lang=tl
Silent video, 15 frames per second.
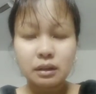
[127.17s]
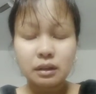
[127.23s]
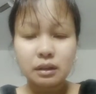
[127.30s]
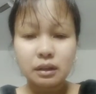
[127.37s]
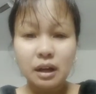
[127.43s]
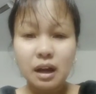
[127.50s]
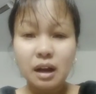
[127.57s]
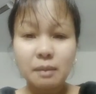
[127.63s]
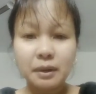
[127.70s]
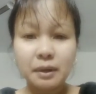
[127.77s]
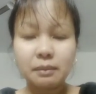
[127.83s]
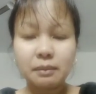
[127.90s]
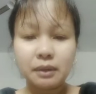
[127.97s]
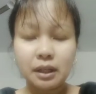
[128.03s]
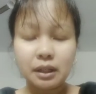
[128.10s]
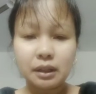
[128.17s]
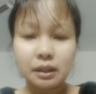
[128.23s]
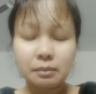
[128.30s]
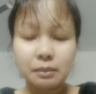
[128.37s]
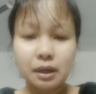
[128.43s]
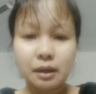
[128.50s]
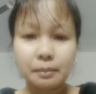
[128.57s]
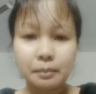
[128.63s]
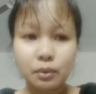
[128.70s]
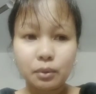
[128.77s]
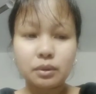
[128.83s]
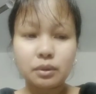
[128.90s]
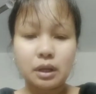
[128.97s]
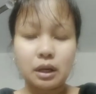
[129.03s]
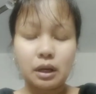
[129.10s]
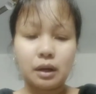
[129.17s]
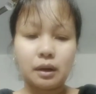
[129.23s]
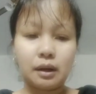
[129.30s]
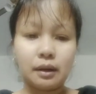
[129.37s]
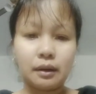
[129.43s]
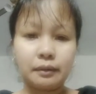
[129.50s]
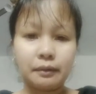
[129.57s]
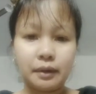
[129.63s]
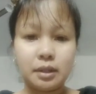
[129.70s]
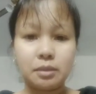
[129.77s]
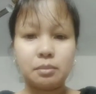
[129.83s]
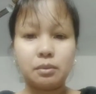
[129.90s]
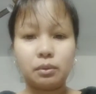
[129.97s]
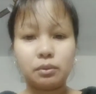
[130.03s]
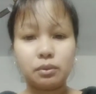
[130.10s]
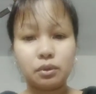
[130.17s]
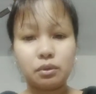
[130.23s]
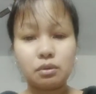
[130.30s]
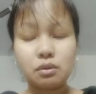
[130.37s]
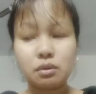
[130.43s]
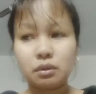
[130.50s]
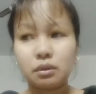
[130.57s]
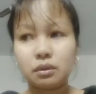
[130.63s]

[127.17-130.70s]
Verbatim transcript: nakakapag-update ng mga post sa Facebook. So, yun.